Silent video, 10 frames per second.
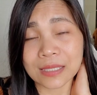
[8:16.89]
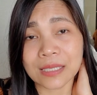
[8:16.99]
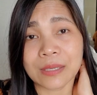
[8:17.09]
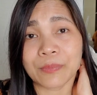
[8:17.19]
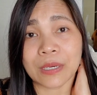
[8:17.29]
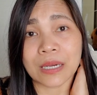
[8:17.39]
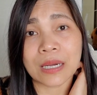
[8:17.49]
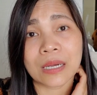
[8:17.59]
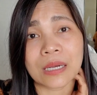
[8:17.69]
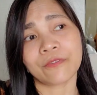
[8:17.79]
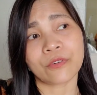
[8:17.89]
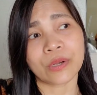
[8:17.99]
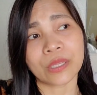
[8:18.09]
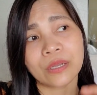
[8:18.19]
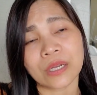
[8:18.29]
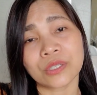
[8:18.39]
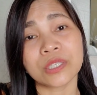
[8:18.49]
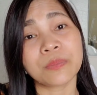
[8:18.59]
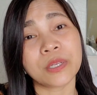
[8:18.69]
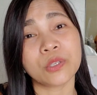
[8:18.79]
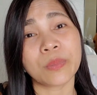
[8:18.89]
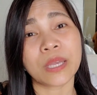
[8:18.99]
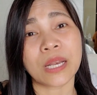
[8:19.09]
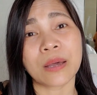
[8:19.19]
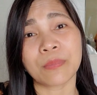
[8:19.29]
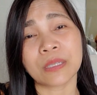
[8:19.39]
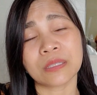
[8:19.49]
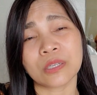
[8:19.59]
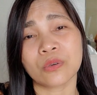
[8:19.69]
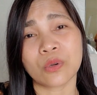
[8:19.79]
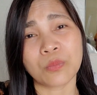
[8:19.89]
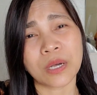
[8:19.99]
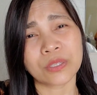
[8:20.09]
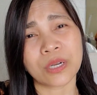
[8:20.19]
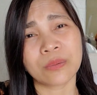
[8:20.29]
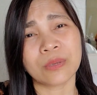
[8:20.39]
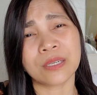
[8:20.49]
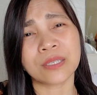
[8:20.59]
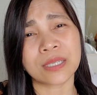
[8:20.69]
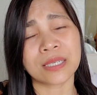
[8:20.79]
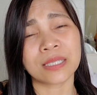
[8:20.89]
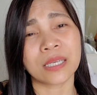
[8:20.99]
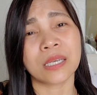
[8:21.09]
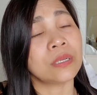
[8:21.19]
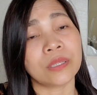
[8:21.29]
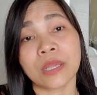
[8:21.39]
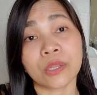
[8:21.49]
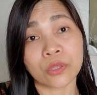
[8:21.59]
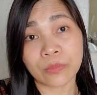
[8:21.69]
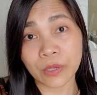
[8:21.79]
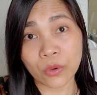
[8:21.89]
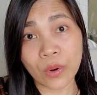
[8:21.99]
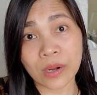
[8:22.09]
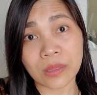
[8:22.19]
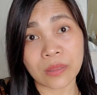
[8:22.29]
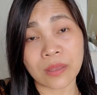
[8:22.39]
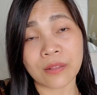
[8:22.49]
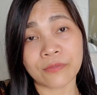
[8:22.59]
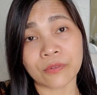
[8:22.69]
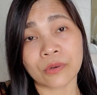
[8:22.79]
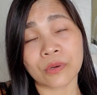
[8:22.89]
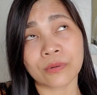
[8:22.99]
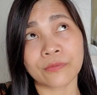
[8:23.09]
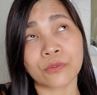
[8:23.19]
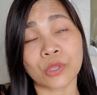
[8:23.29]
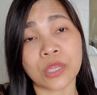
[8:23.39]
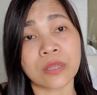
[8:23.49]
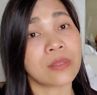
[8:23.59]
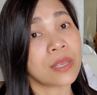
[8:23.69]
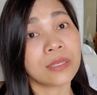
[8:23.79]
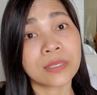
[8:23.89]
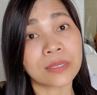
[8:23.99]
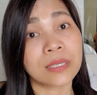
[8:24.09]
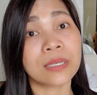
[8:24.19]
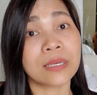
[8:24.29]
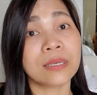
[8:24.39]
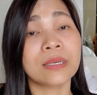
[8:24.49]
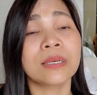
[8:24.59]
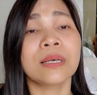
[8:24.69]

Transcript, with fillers: Kasi pagka foreign countries, medyo mahirapan siguro mga travelers kasi they need to be quarantined for 14 days. Kana.